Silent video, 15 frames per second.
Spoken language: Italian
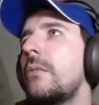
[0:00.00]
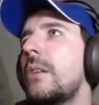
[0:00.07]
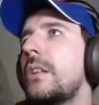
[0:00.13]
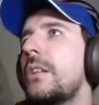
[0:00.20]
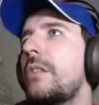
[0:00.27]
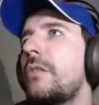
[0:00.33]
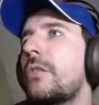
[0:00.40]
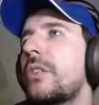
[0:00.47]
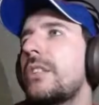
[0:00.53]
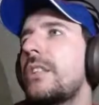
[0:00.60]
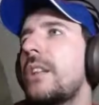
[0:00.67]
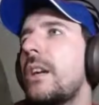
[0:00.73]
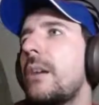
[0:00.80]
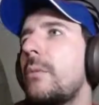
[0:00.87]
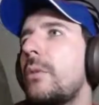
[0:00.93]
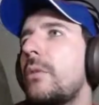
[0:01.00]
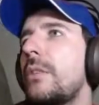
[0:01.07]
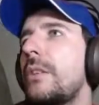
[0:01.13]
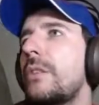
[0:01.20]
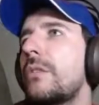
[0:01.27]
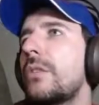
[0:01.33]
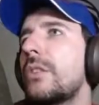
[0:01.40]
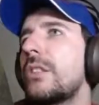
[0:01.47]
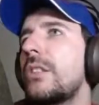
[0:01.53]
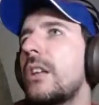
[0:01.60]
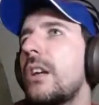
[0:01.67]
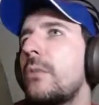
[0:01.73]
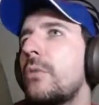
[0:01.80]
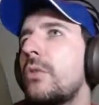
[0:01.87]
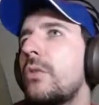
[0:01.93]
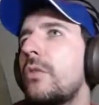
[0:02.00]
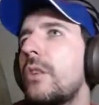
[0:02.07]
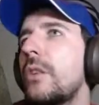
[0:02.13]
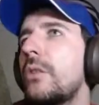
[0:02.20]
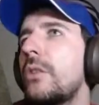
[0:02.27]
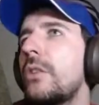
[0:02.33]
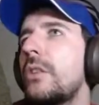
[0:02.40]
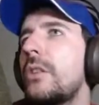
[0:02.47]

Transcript: Eh, deforestiamo, deforestiamo. Io vado a